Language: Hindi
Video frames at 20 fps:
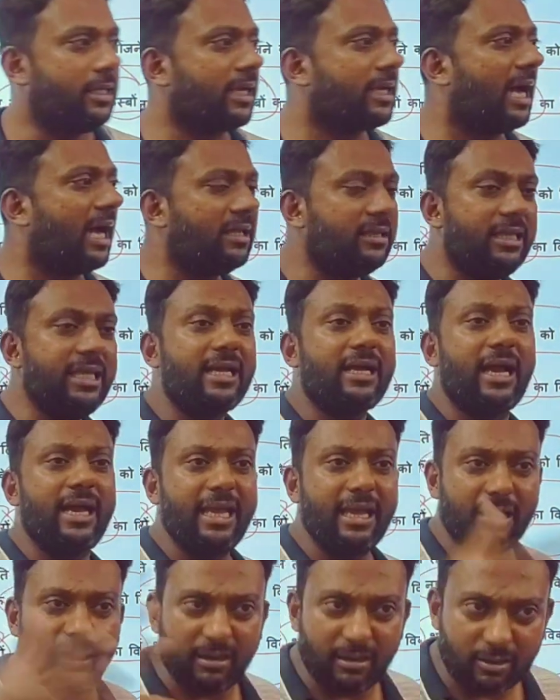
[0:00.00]
या गांधी का
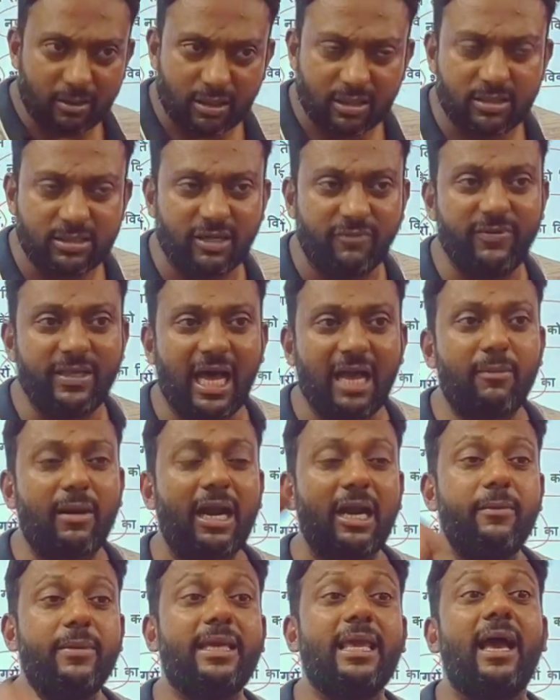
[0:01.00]
ही संविधान
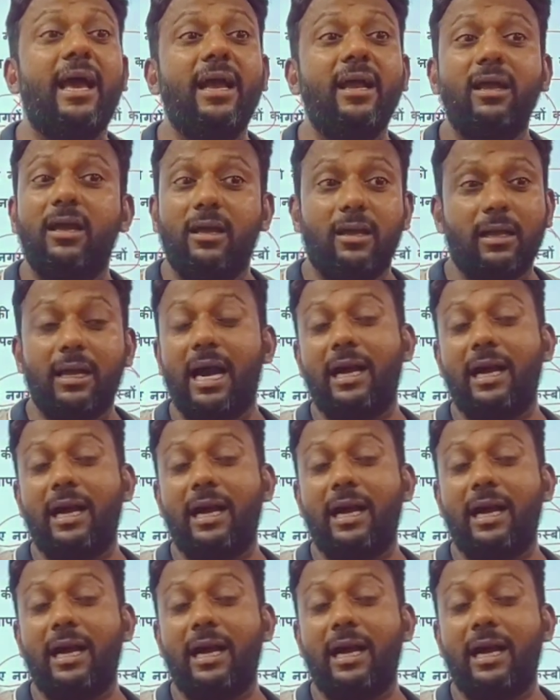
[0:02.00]
बनाने में क्या है